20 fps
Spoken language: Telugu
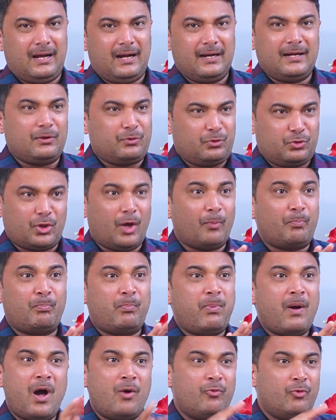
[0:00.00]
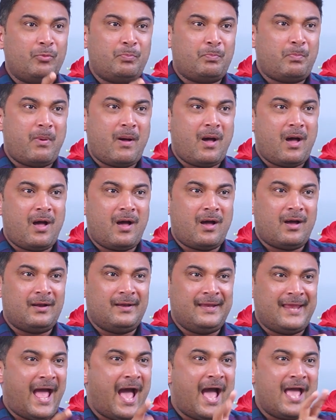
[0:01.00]
అంటే తప్ప ఉప్ప
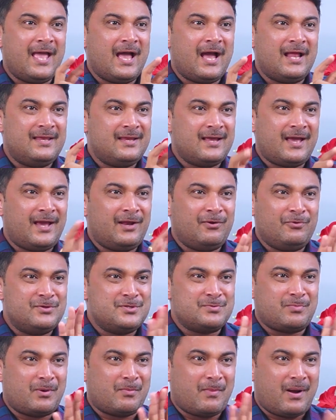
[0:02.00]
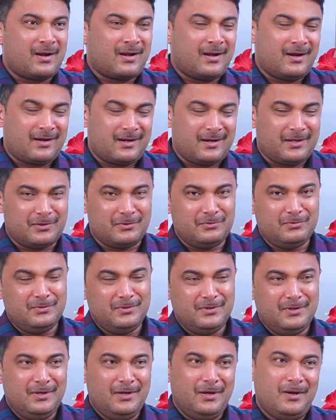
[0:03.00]
న్యాయ అన్యాయాల గురించి మనం మాట్లాడలేదు
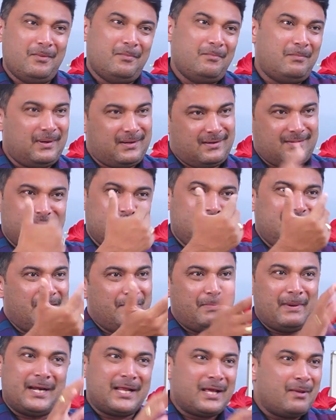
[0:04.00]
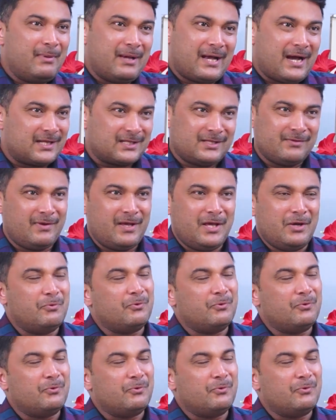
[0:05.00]
బట్ ఇప్పటికీ మీకు అర్థమయ్యే